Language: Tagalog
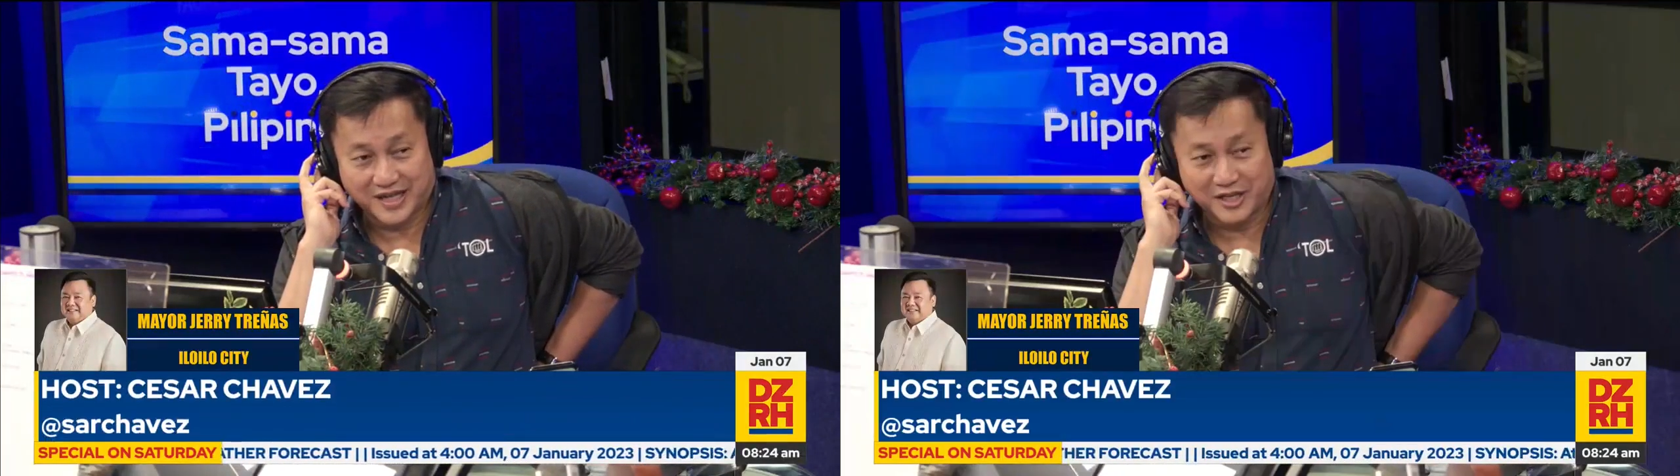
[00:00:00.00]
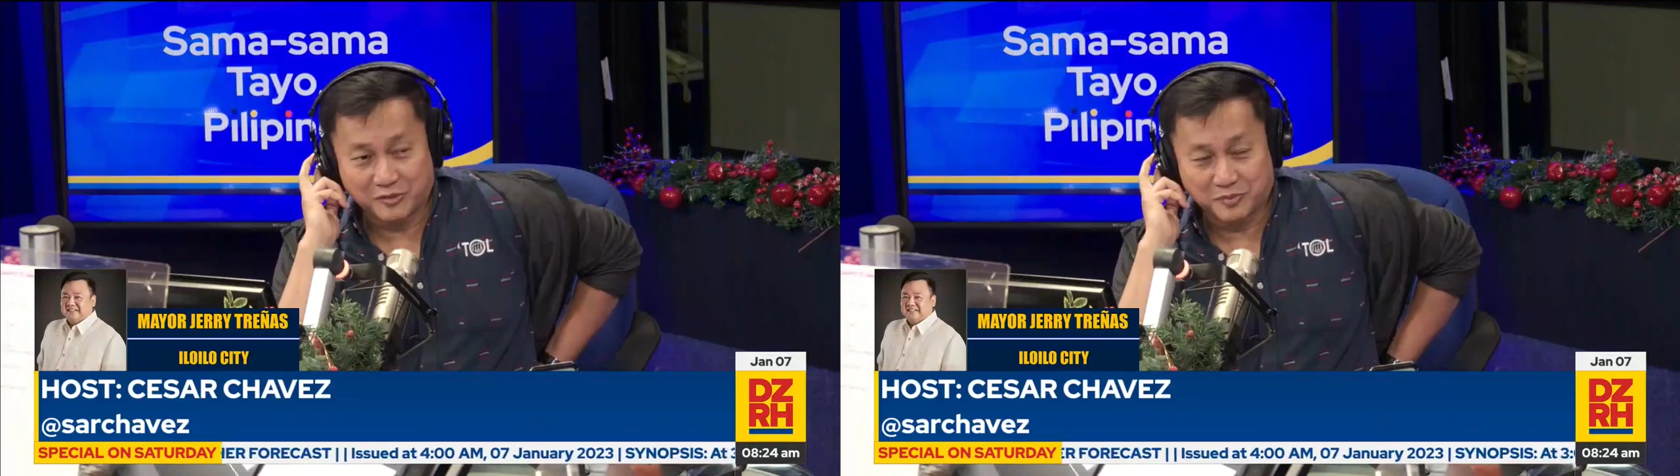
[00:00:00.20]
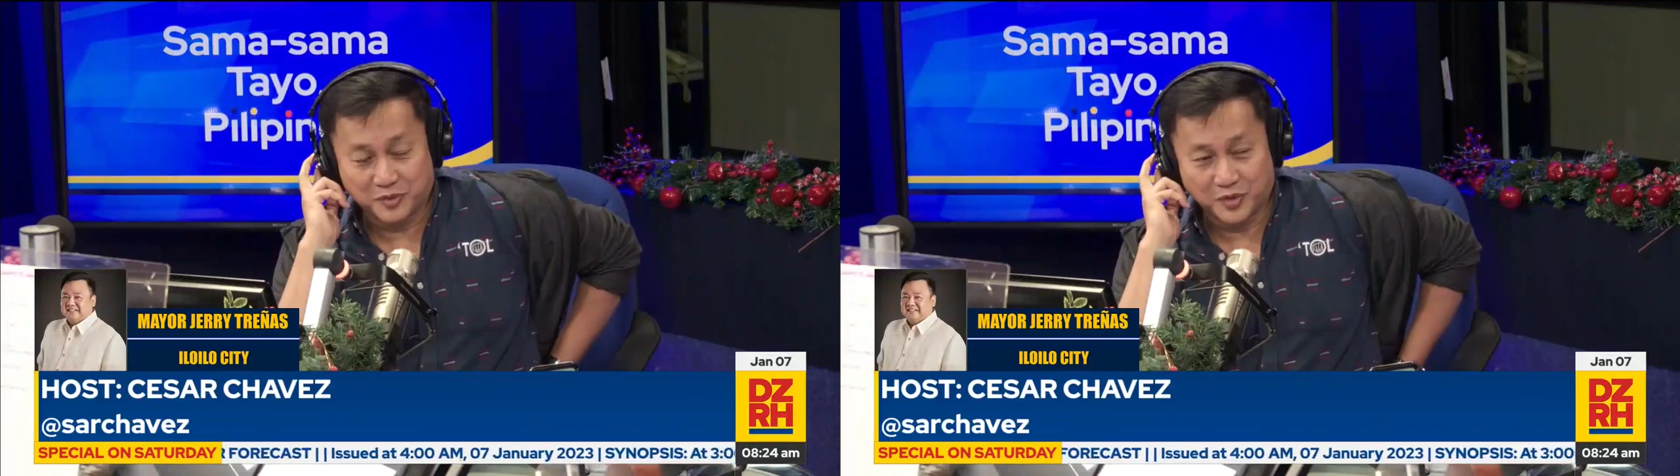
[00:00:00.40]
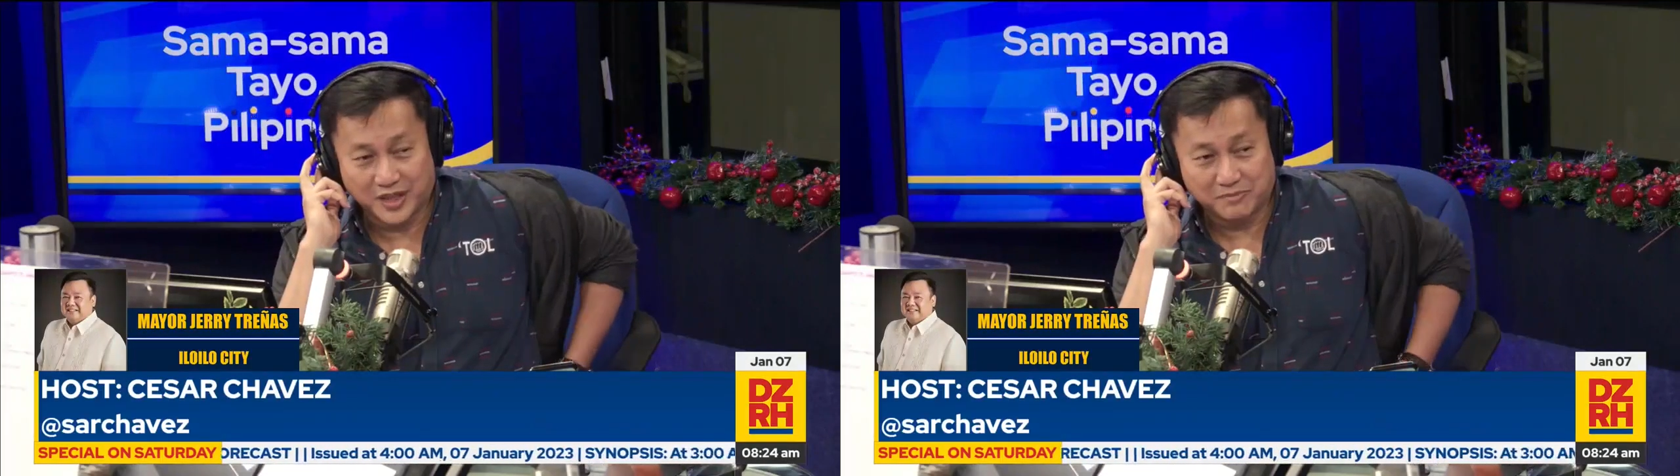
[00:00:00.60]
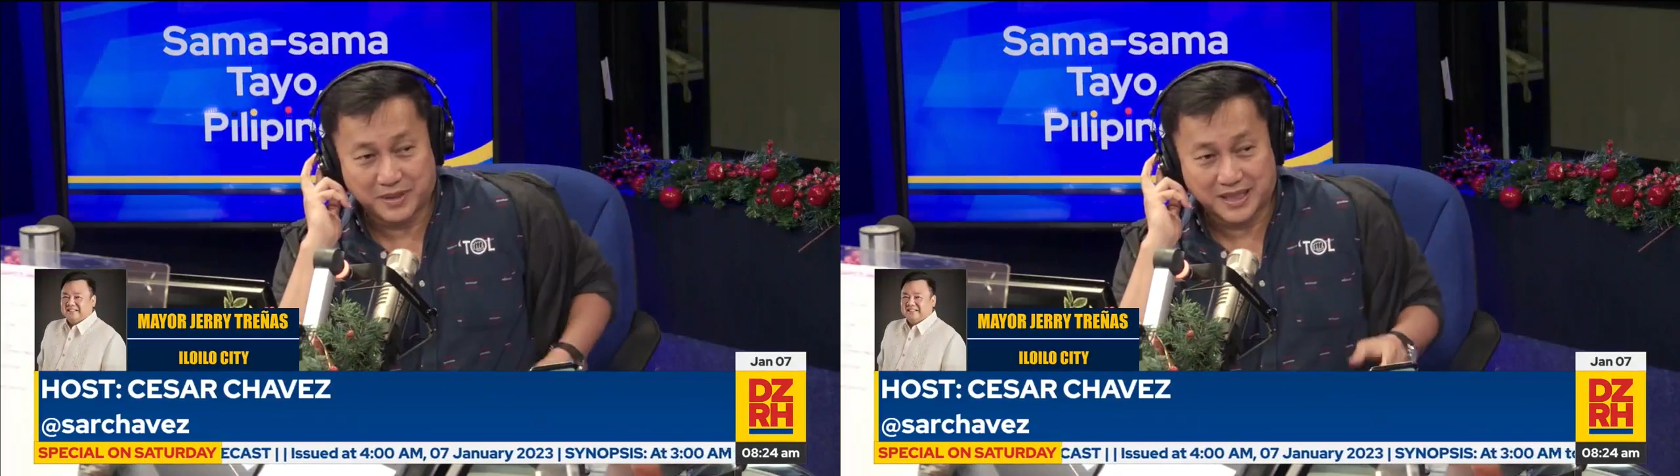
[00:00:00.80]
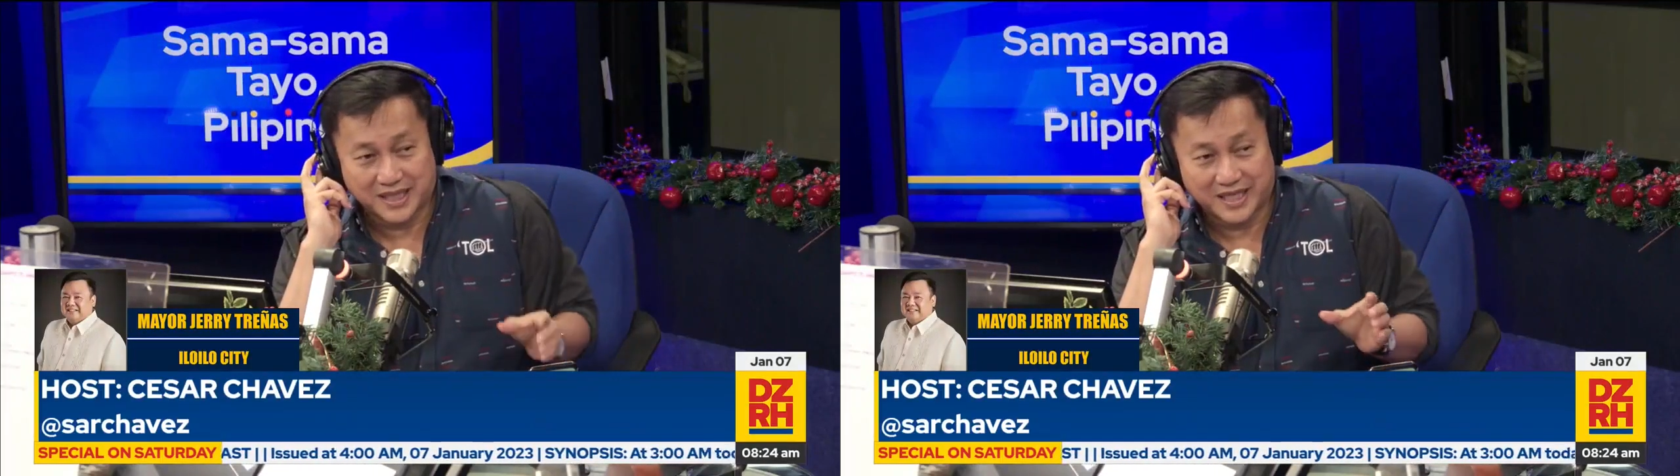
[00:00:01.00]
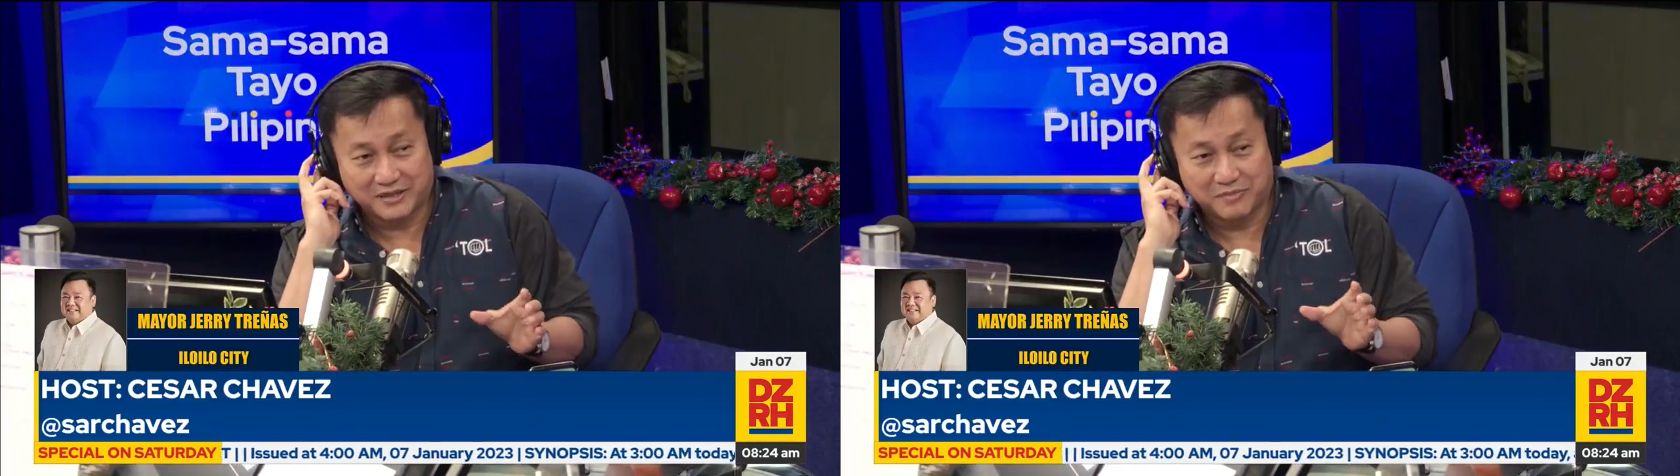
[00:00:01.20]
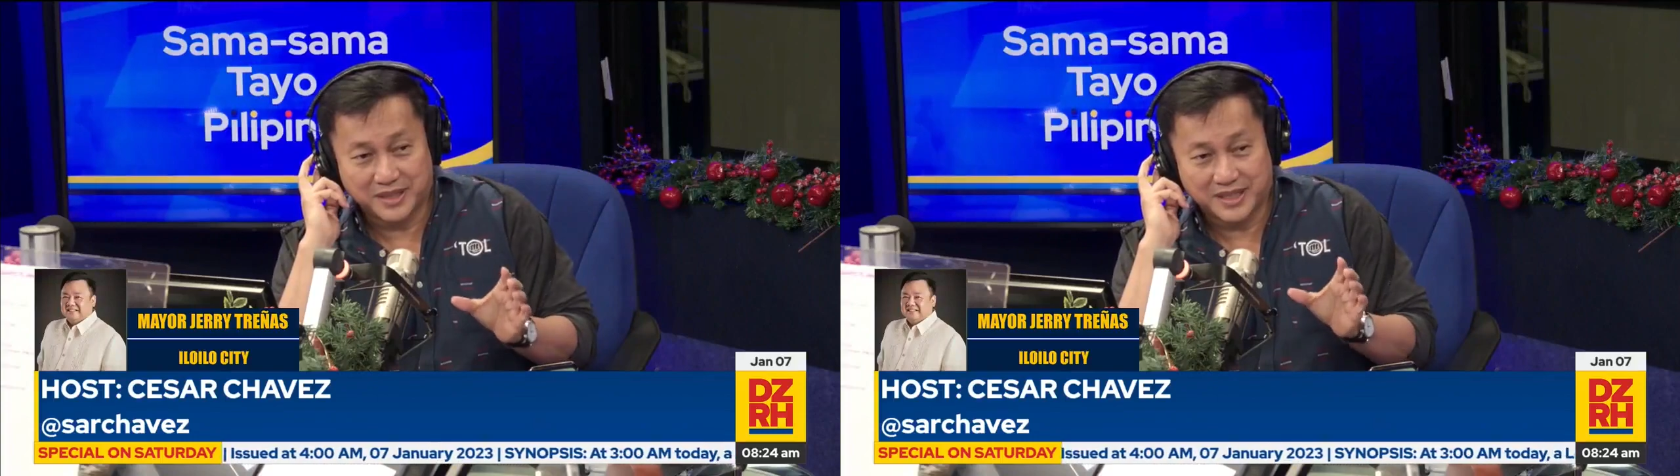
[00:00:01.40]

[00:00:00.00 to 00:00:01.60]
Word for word: ano po ang pagkakaiba